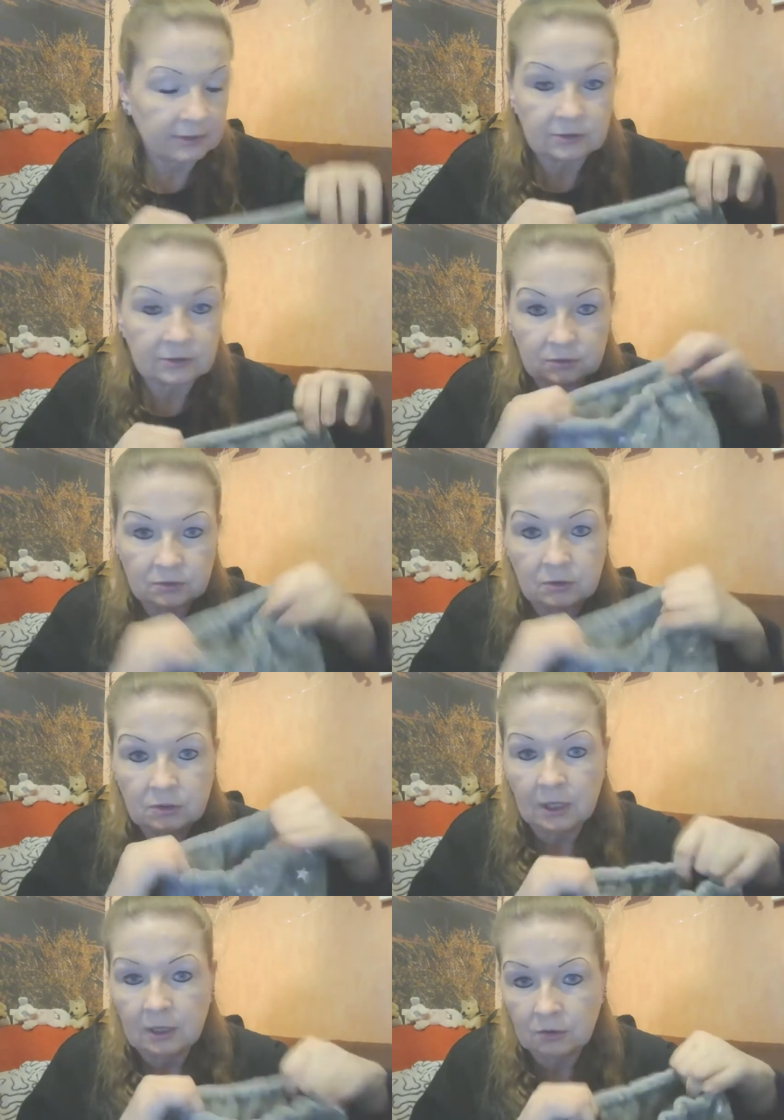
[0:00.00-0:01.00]
Also er soll
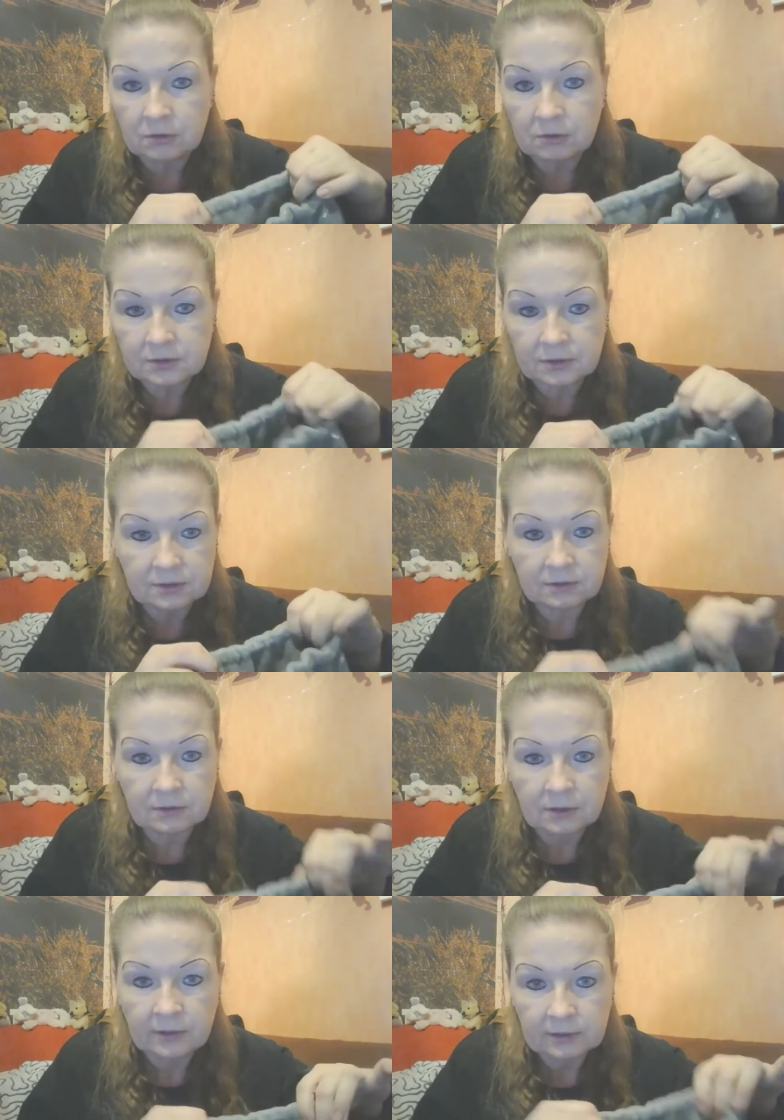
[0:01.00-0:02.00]
locker sitzen,
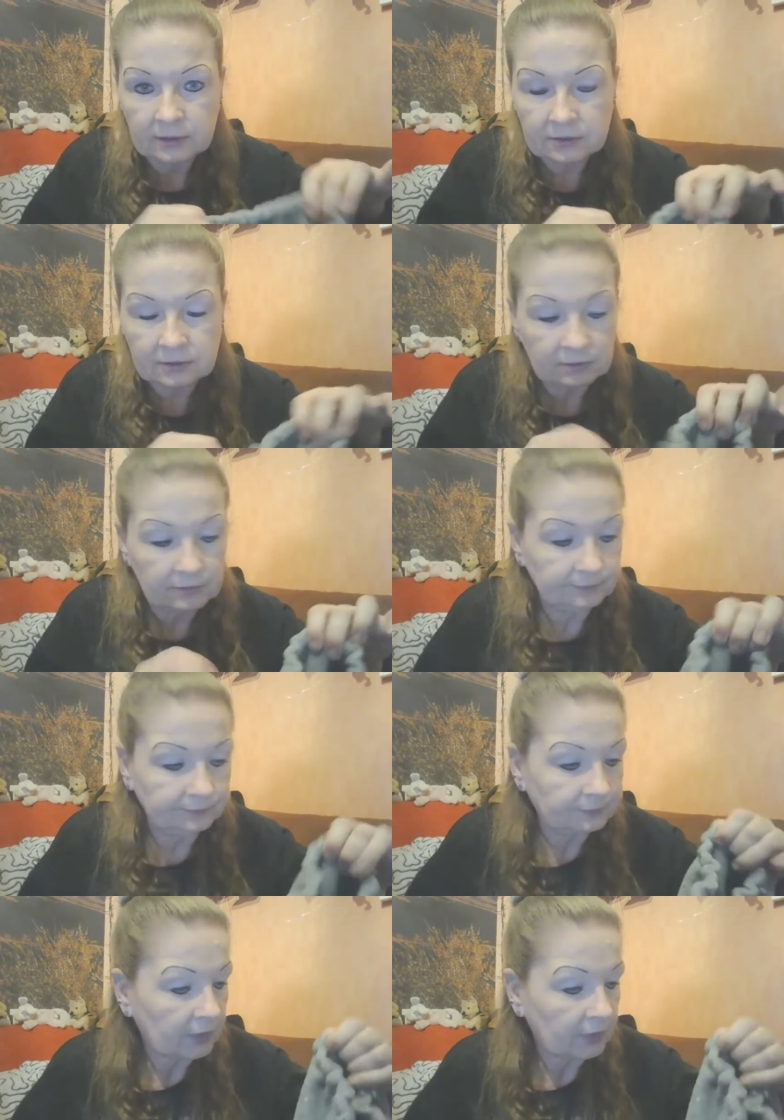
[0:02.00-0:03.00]
dass,
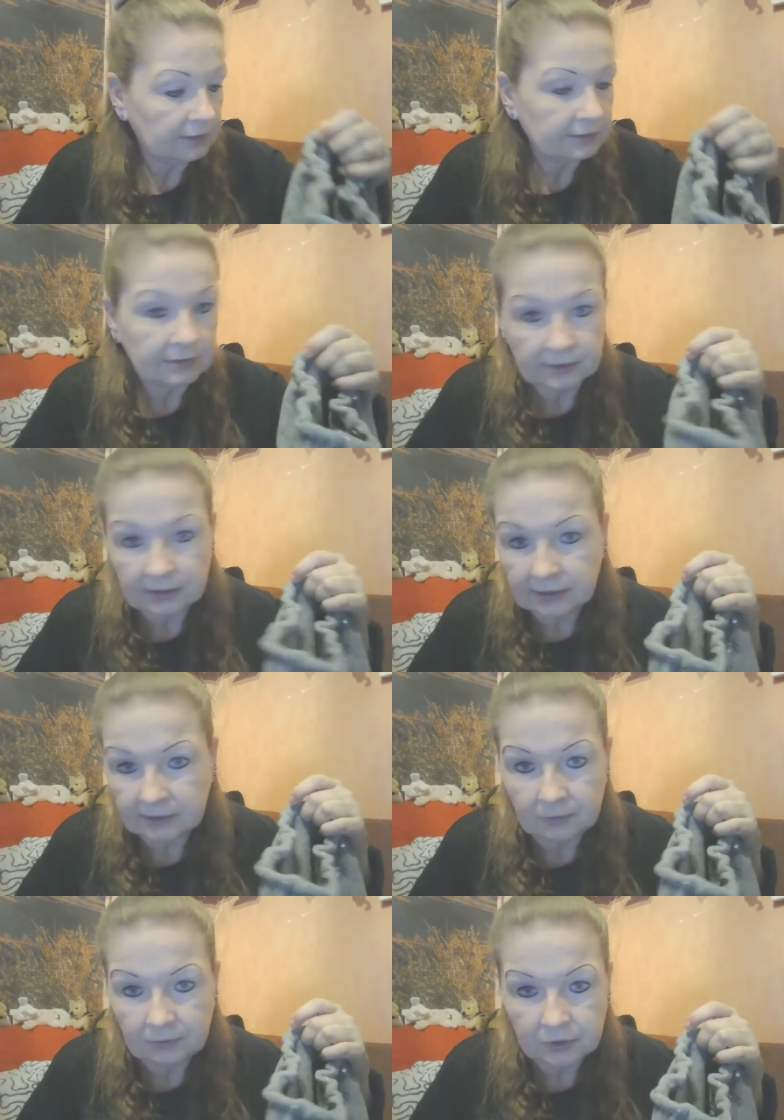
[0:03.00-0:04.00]
ähm, dass das
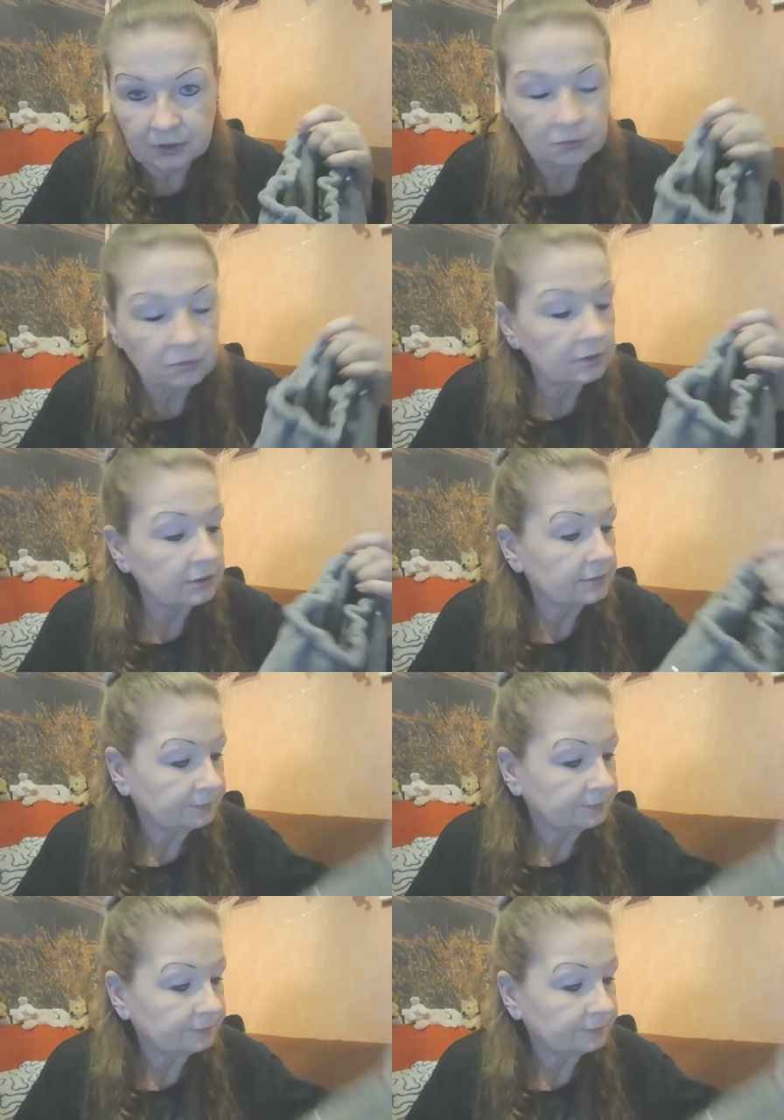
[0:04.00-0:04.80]
angenehm für den Hund ist.